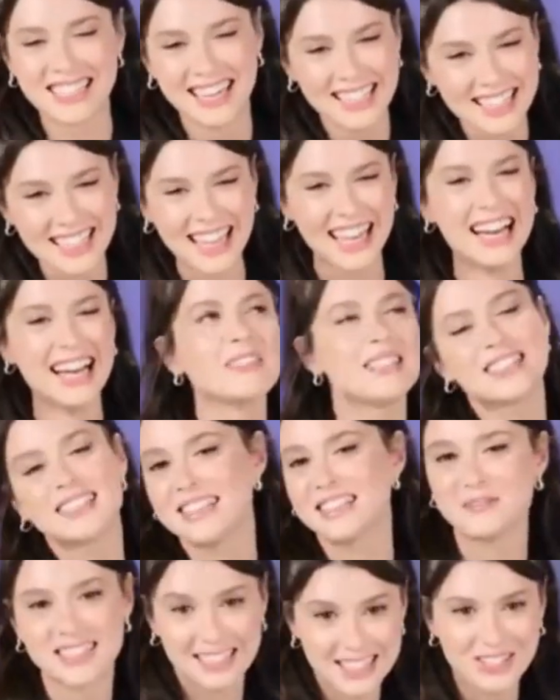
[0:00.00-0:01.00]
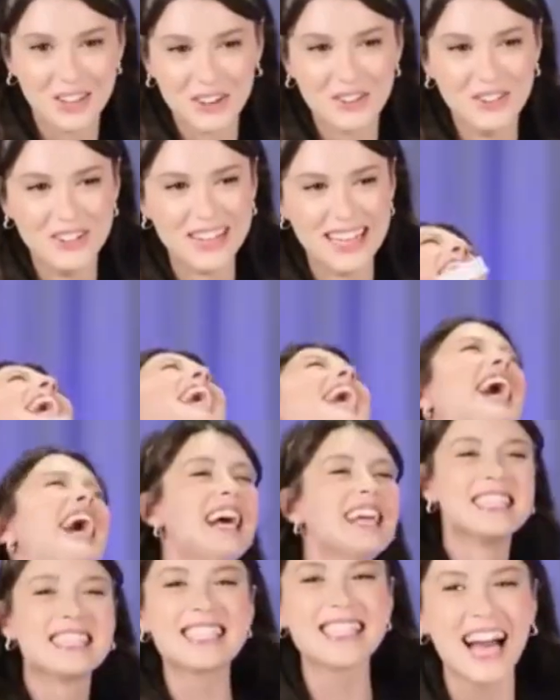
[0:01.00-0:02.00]
Acılarla dolu bir hayat
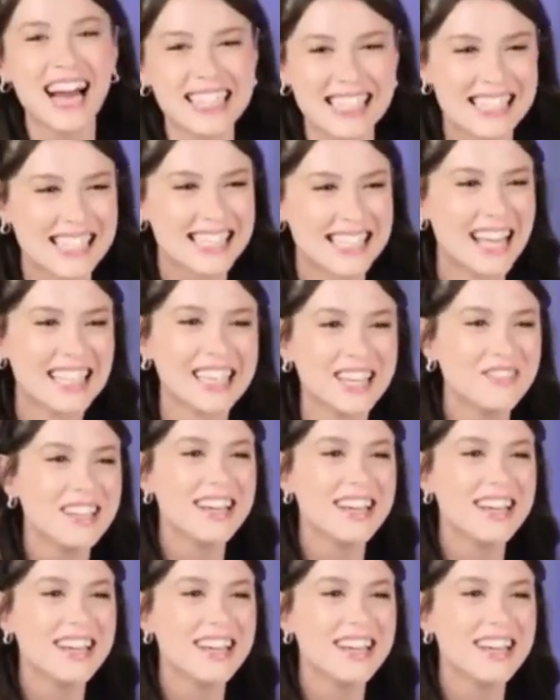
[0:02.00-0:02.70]
hikayesi olan İfakat,